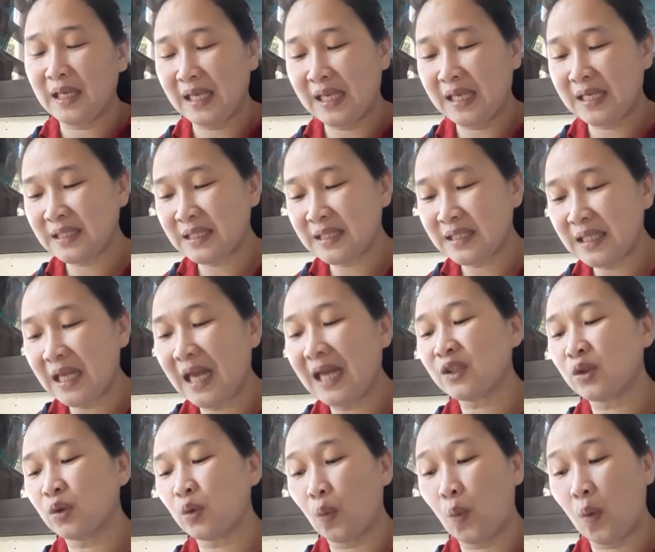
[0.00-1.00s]
is
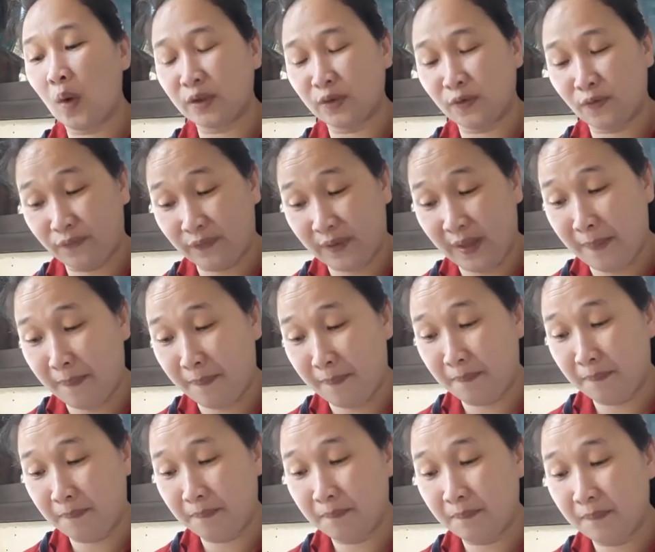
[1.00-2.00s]
not one of
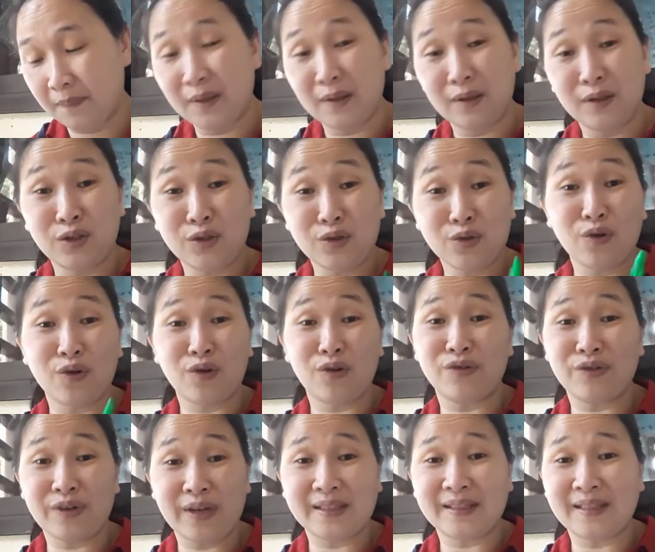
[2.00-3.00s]
them. You
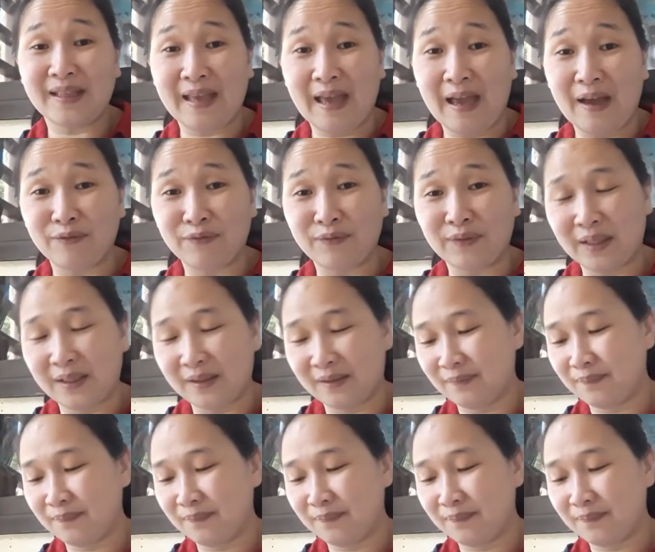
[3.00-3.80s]
already have it.